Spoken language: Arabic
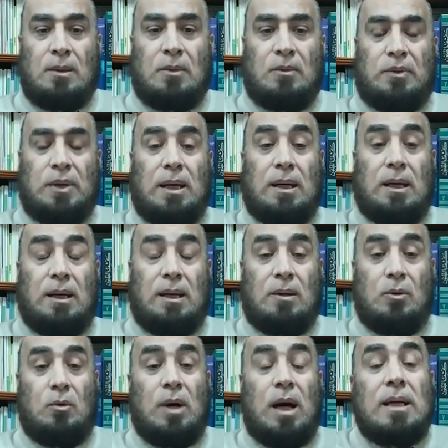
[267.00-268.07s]
ف
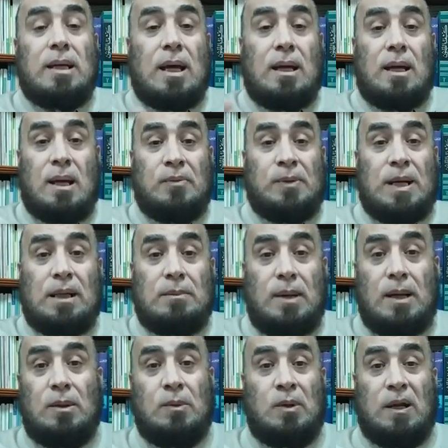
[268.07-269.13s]
وأنا أفعل
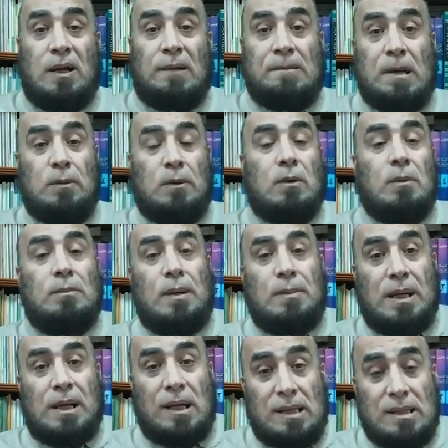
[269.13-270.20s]
معه هذا
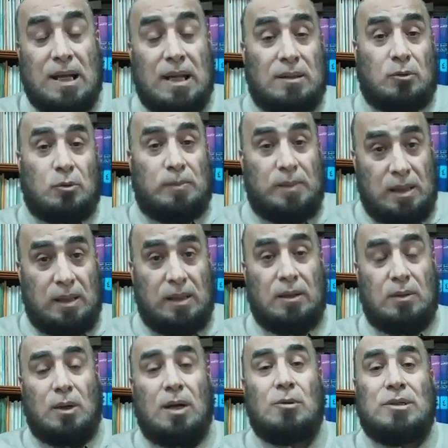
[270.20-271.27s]
وربما هزأت به
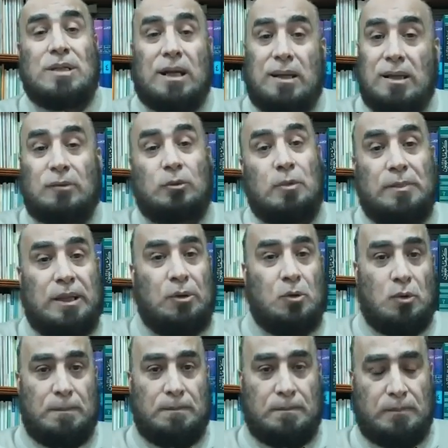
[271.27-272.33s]
أو سخرت
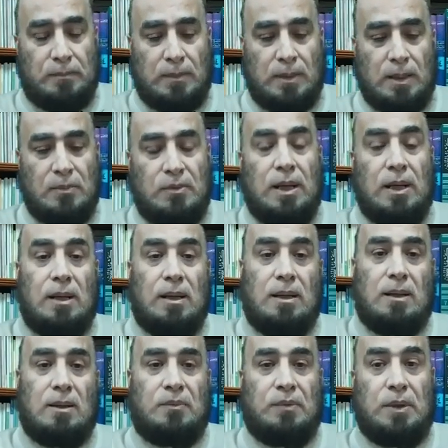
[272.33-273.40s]
منه
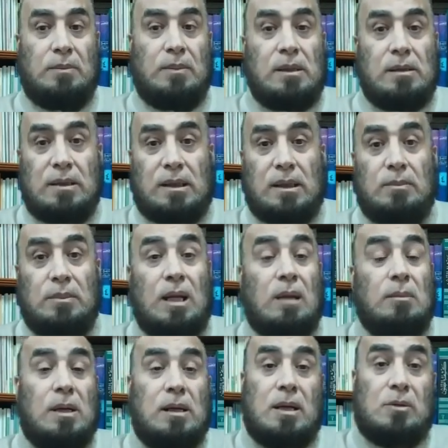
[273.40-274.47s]
ففي مرة من
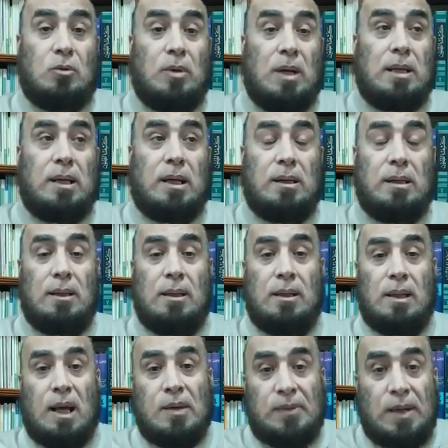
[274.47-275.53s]
المرات وأنا
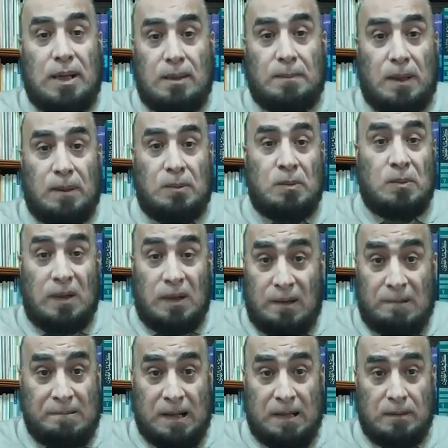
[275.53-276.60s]
أفعل معه
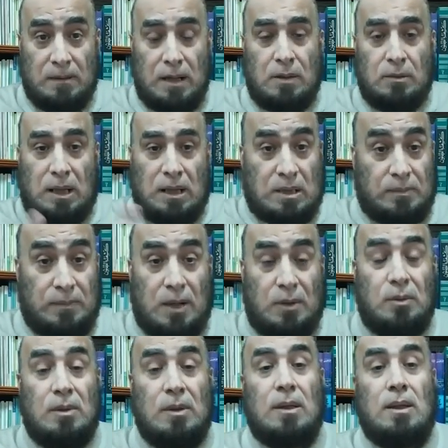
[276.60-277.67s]
هذا أو
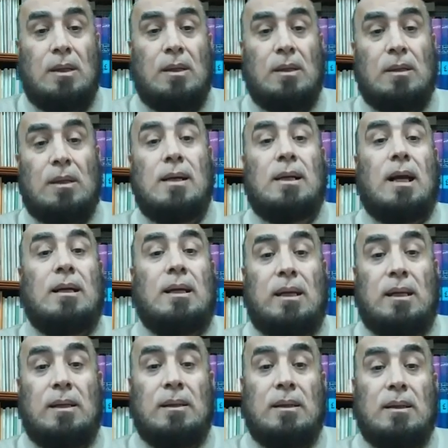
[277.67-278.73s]
أصفعه قال
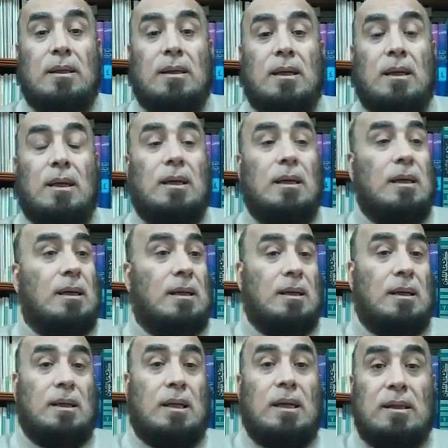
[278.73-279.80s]
لي
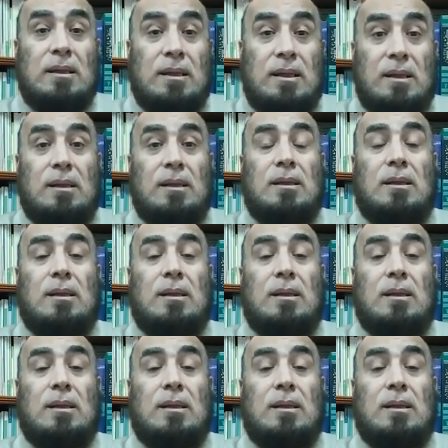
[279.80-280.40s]
آه، إني